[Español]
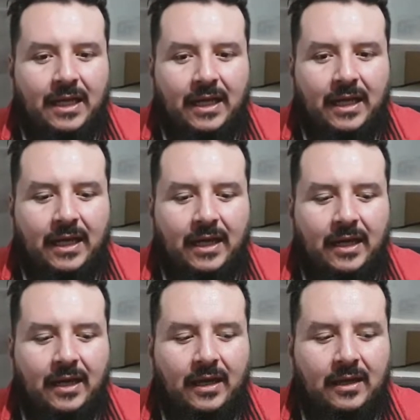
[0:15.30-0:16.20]

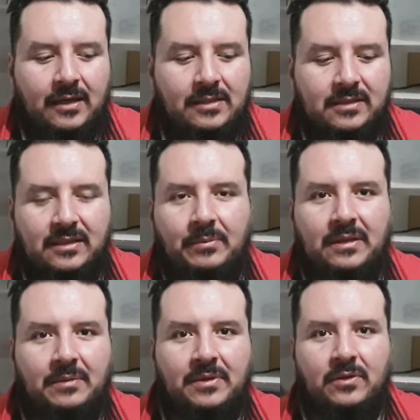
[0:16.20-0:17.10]
Eh, este tema
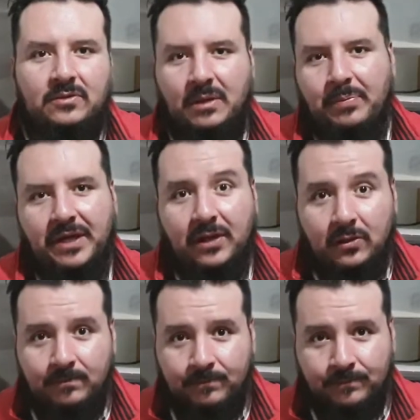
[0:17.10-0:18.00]
también nos han
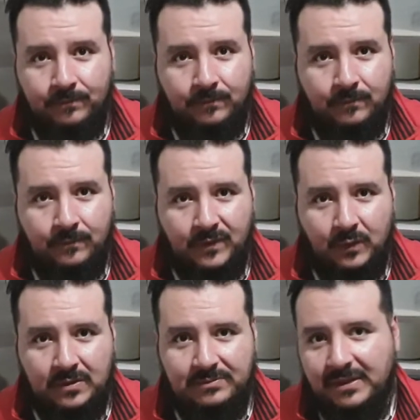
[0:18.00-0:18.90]
pedido.
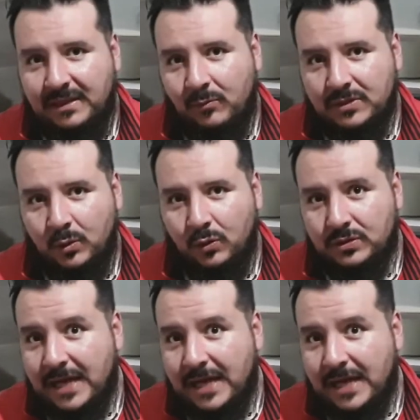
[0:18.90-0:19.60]
Entonces mandamos saludos